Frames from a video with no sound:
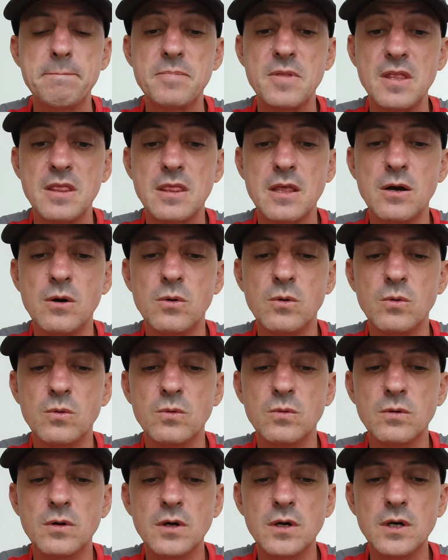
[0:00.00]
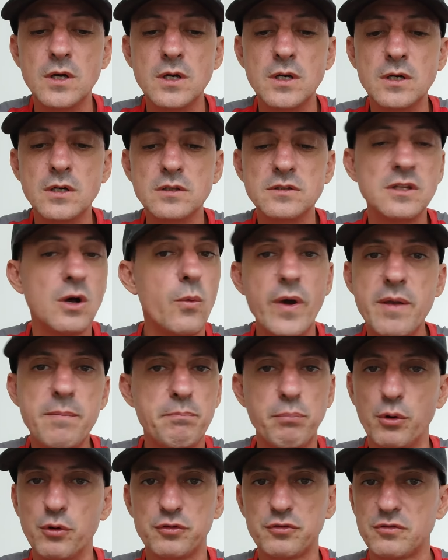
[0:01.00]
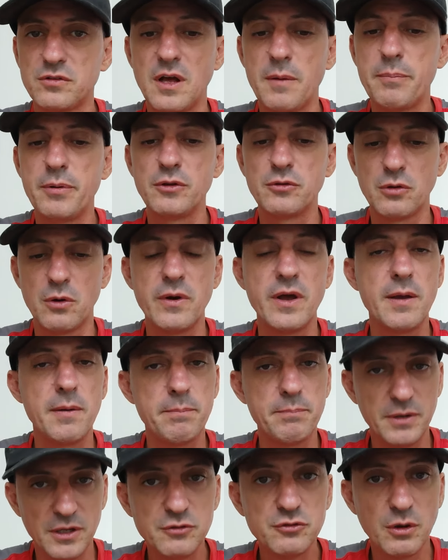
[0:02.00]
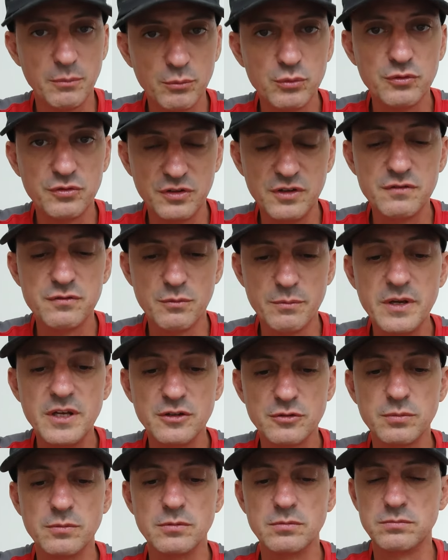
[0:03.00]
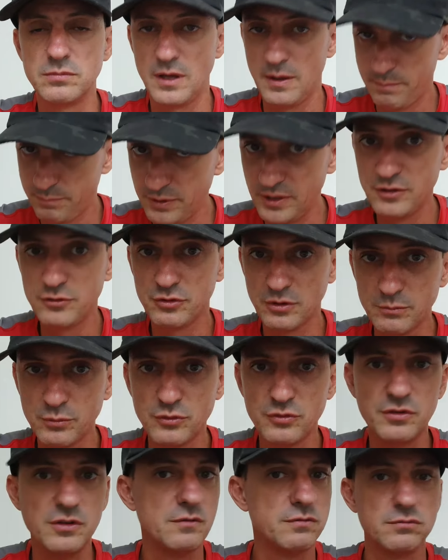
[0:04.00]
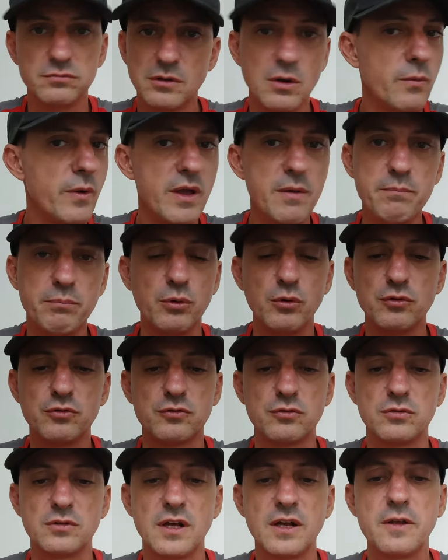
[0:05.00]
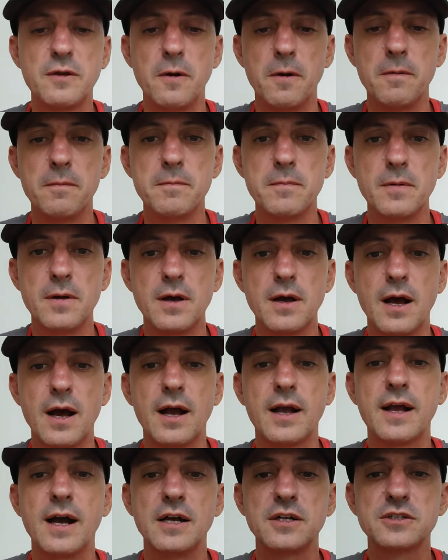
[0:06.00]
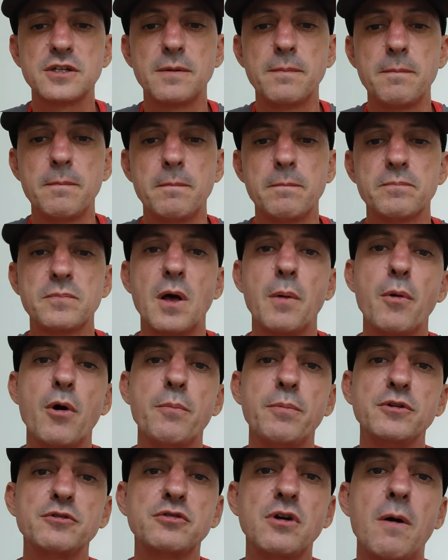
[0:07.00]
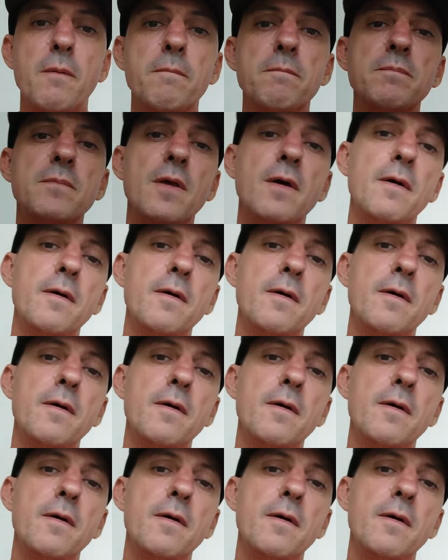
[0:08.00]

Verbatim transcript: Então, não é imposto, tá pessoal? É preço abusivo mesmo. É preço abusivo, não é imposto. Tá aqui, ó, a caixa. Tá bom, pessoal?